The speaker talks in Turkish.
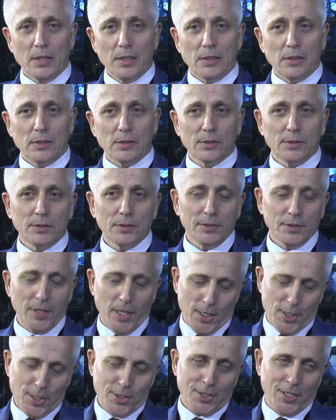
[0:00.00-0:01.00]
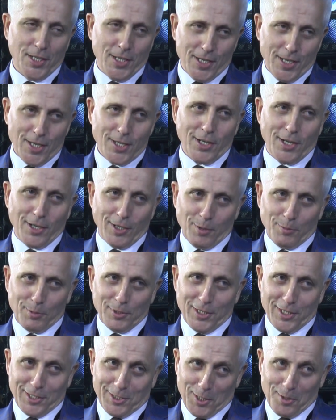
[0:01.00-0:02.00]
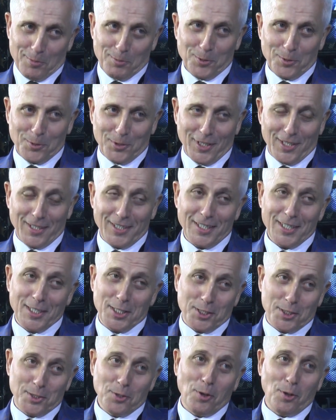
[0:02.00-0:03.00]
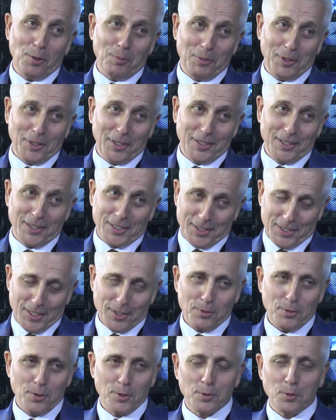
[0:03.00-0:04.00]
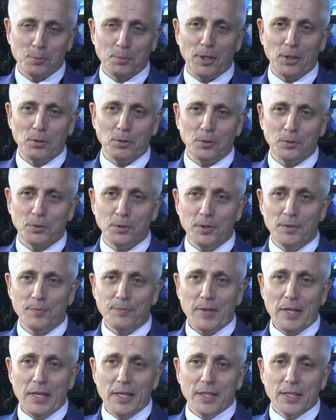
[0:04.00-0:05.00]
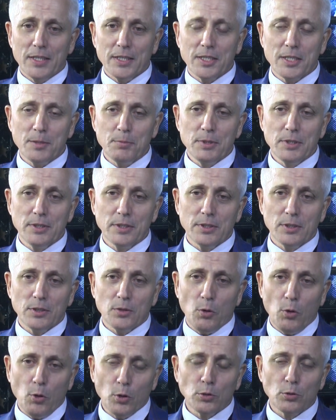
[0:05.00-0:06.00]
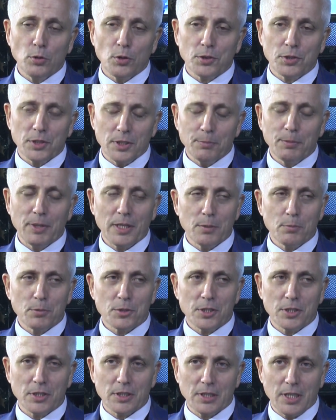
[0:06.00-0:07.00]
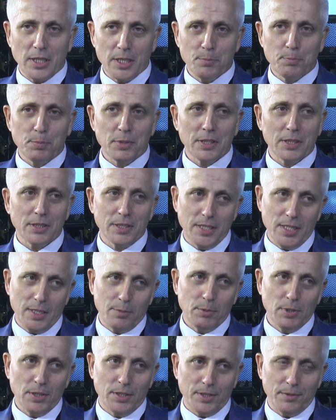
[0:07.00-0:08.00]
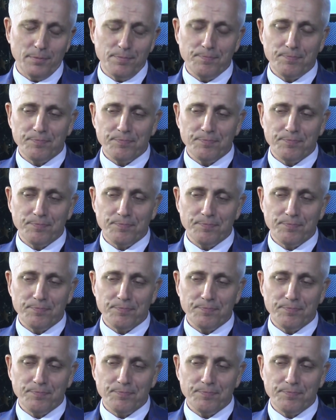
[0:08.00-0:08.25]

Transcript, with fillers: e, ne İsa'ya yaranabildik ne Musa'ya ikisi de olmadı. İkisi de kör tıpal oldu. 2014 yılı benim için kayıp yılı diyebilirim.